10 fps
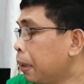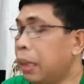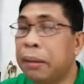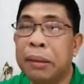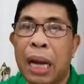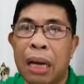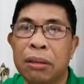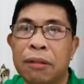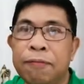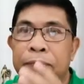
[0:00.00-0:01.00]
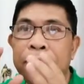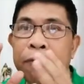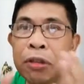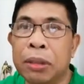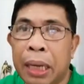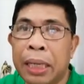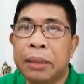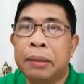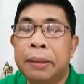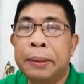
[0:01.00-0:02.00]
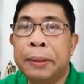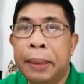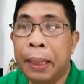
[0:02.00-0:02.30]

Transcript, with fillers: Ngayon, out of frustration